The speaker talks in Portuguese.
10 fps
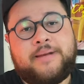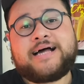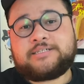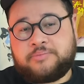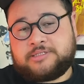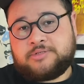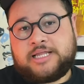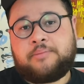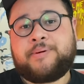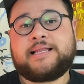mas ao mesmo
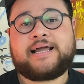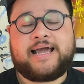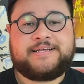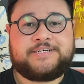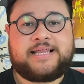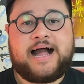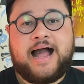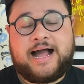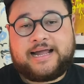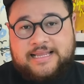tempo ela quer
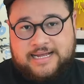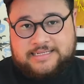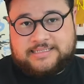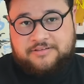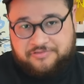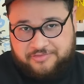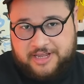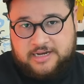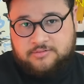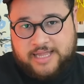gerar a criança
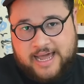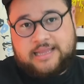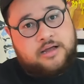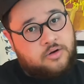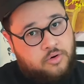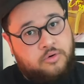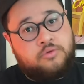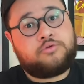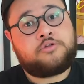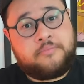filho dela com
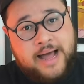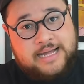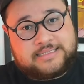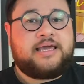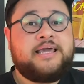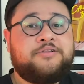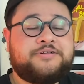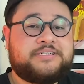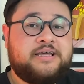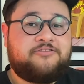o Tomás, que
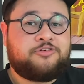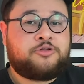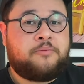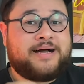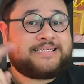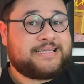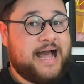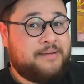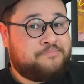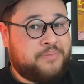inclusive o Tomás
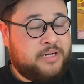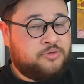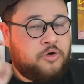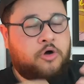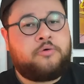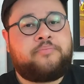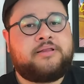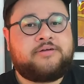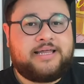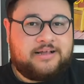a perdoou
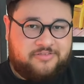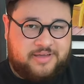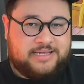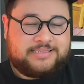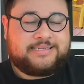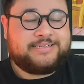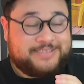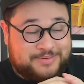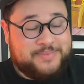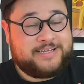pelo que ela fez.
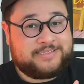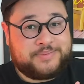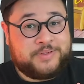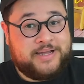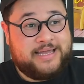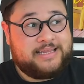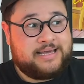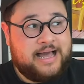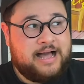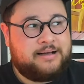Isso mesmo,
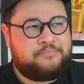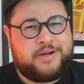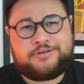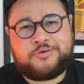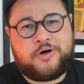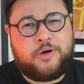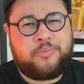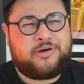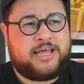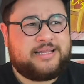ele a perdoou
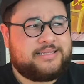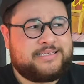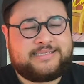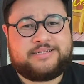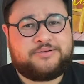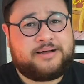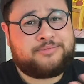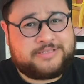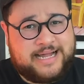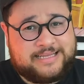por ela ter sido
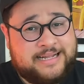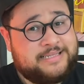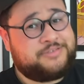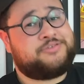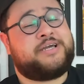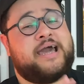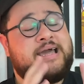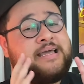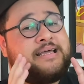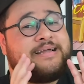abusada. Isso já
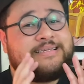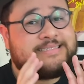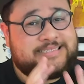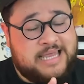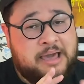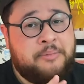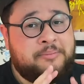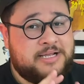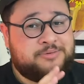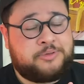é
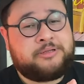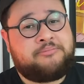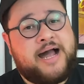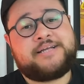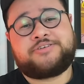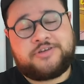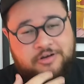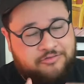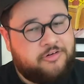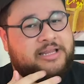extremamente problemático e
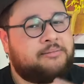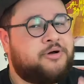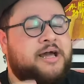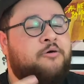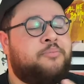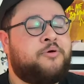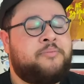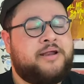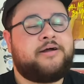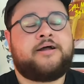eu vou elaborar um pouco
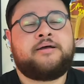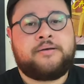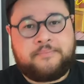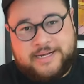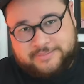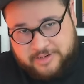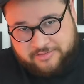melhor mais pra